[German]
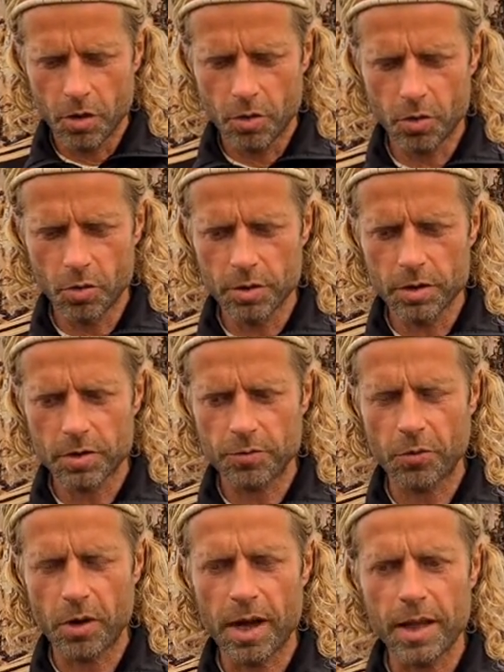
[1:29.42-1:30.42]
und
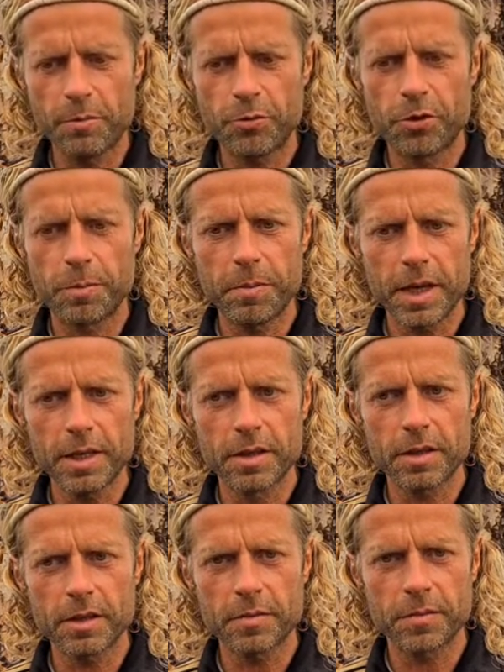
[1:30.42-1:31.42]
vor allem für
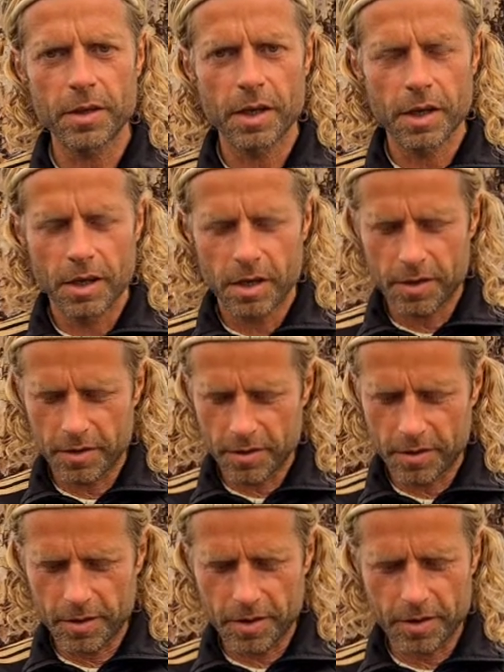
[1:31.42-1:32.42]
Männer
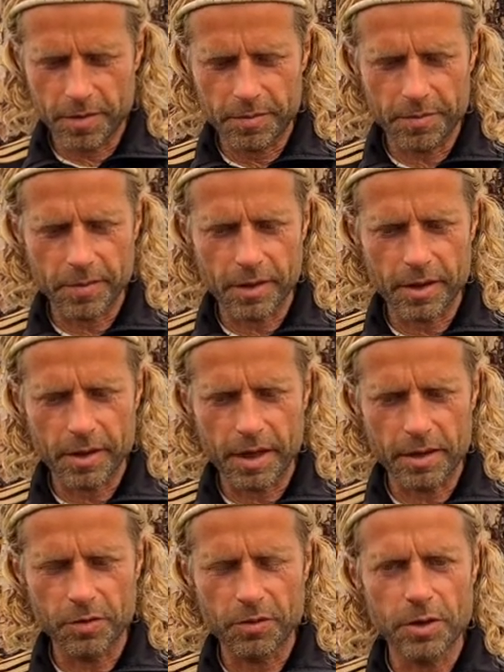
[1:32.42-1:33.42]
ähm,
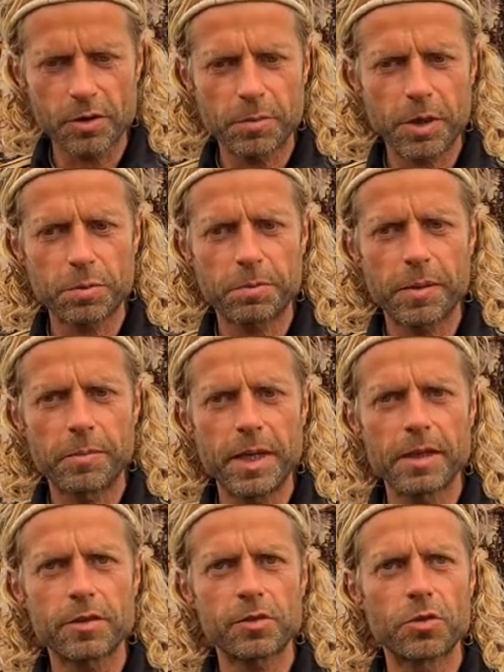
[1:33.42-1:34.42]
also wenn zum Beispiel bei
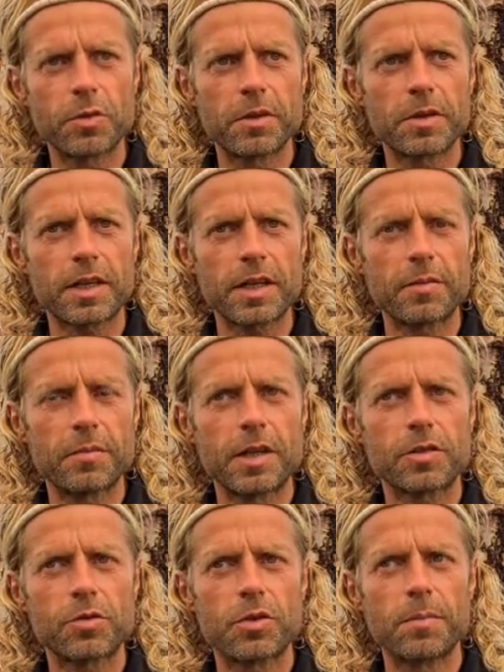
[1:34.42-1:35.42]
Männern so, sag ich mal,
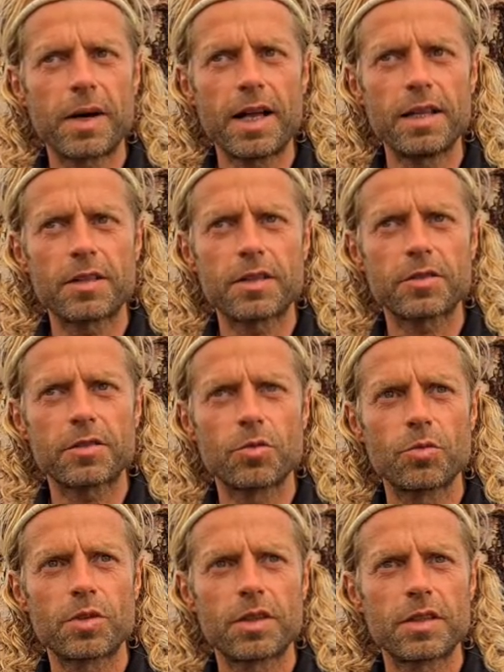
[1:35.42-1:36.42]
so im Alter so
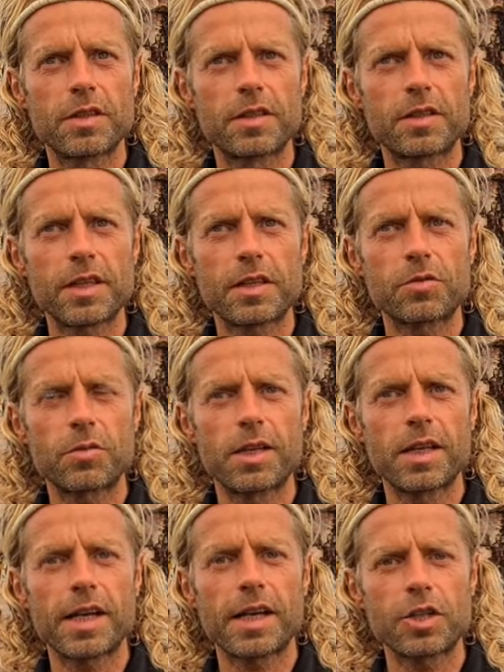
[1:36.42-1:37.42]
die sexuelle
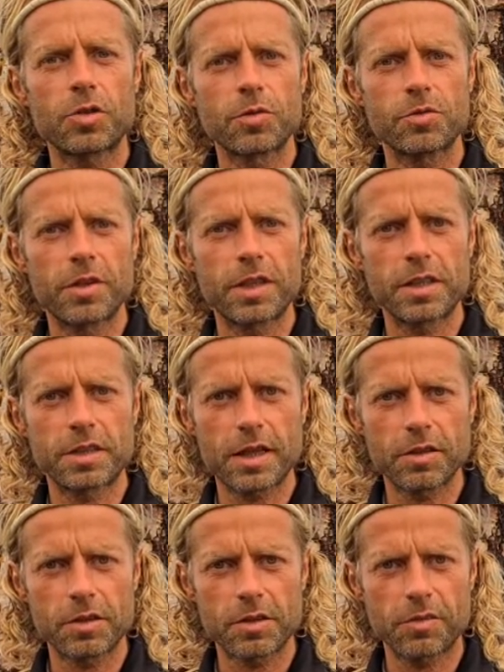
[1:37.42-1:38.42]
Leistungsfähigkeit
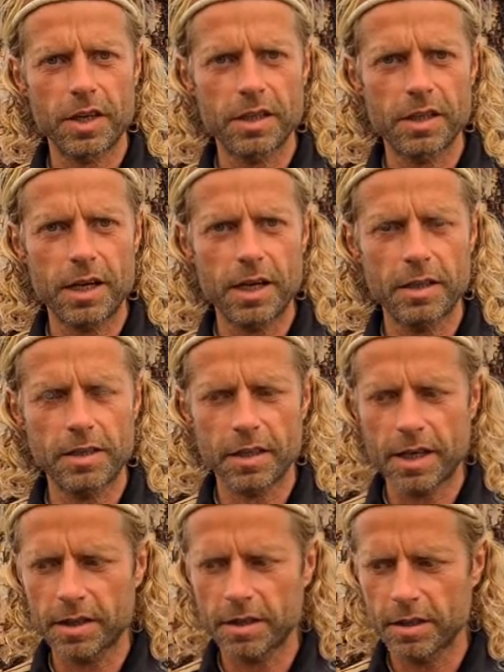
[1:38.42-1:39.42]
und so weiter nach ist,
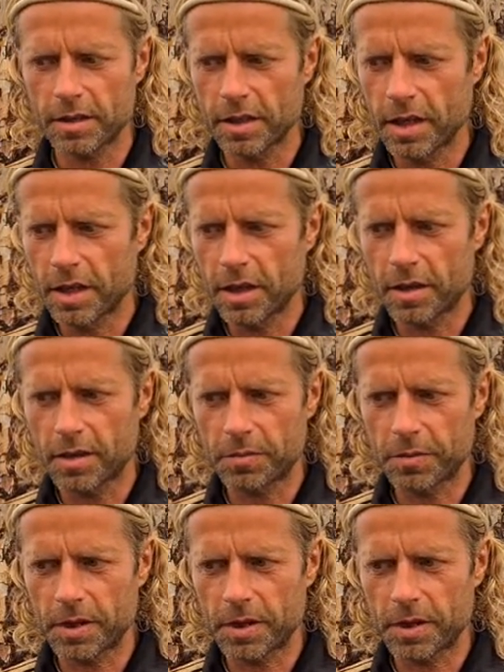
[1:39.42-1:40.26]
dann hat es, äh,